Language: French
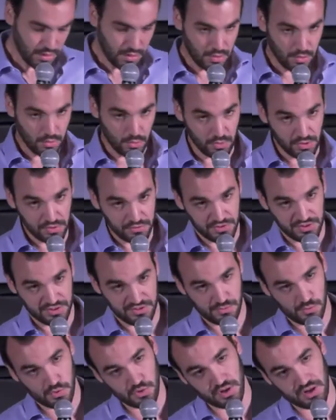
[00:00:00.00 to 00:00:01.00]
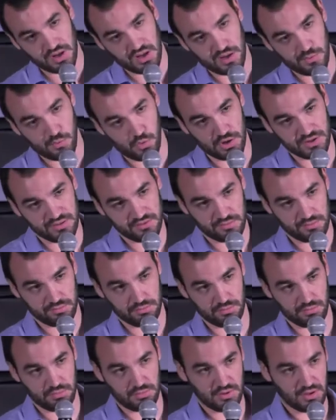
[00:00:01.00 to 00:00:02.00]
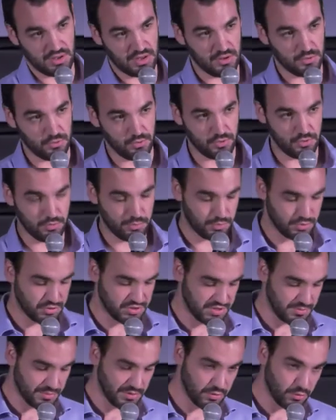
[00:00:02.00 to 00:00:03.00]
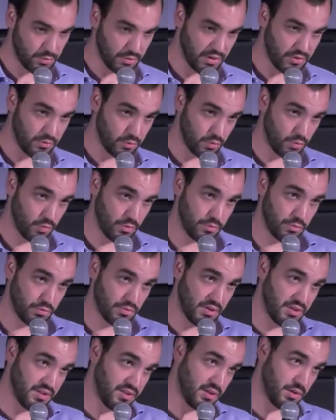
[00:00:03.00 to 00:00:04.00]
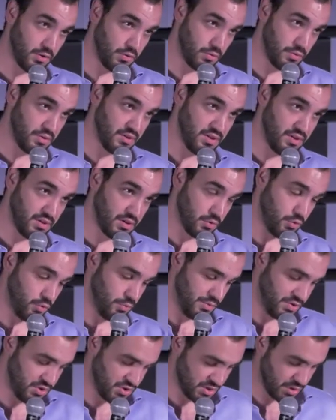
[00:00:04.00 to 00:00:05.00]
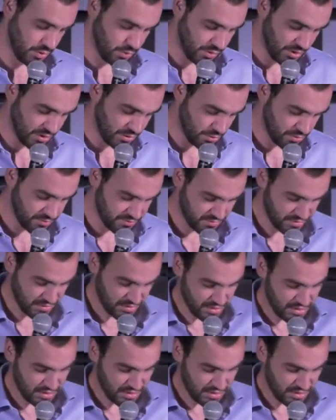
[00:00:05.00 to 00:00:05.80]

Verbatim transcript: On a effectivement créé la boîte à la suite du projet de maturation, et puis on a été accueilli et incubé chez Agoranov.